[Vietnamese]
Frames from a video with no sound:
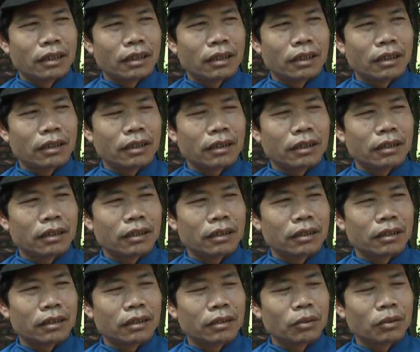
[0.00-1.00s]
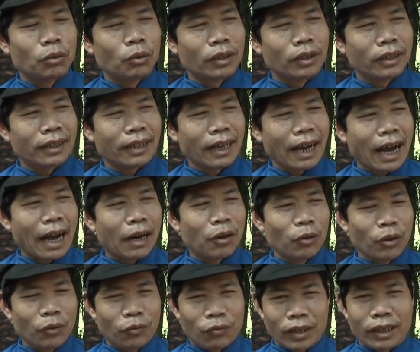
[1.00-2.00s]
à, nuôi gà
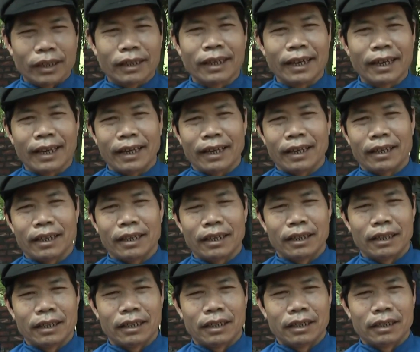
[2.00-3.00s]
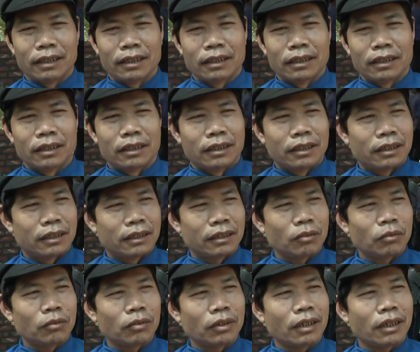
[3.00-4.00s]
nuôi vịt này,
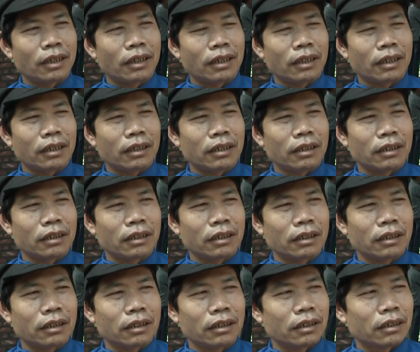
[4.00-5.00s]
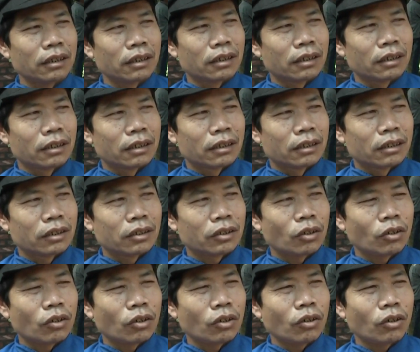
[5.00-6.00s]
xong à,
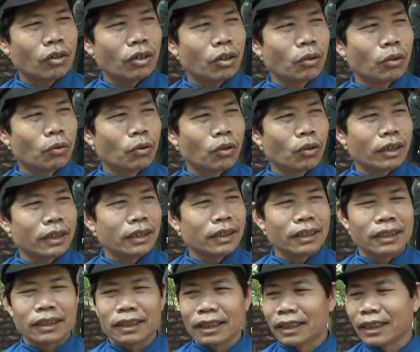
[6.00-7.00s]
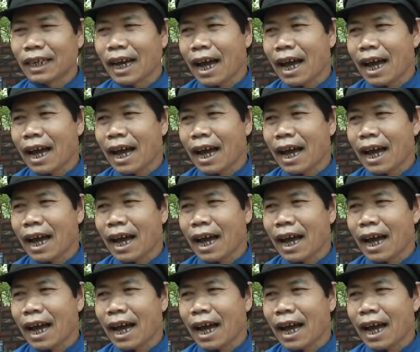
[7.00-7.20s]
cho nó không có cái gì xảy